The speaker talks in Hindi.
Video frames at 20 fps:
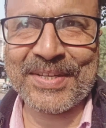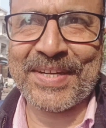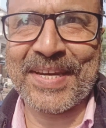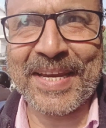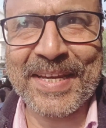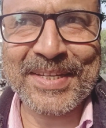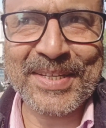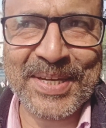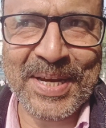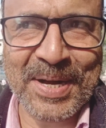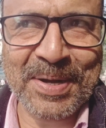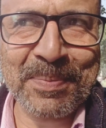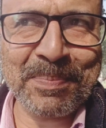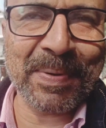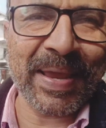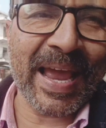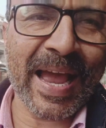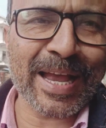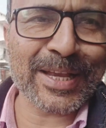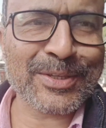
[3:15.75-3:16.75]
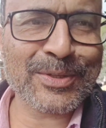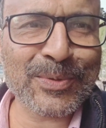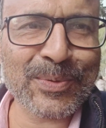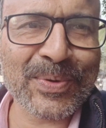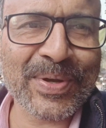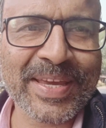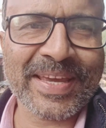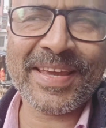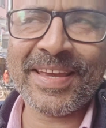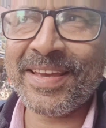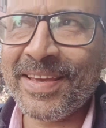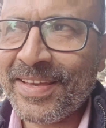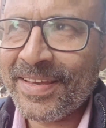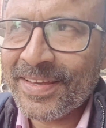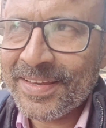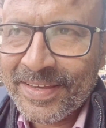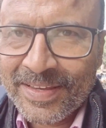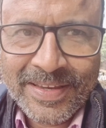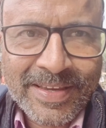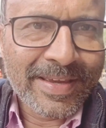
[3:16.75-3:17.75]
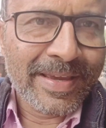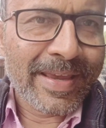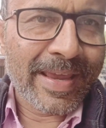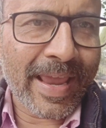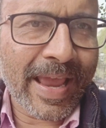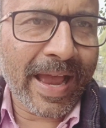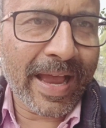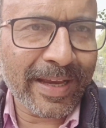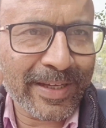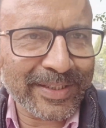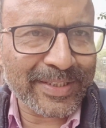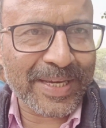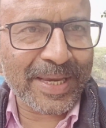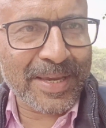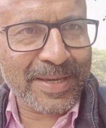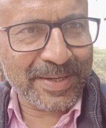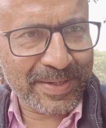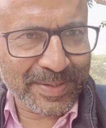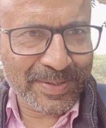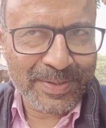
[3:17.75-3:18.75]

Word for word: स्टेशन पे आ चुके हैं यहाँ से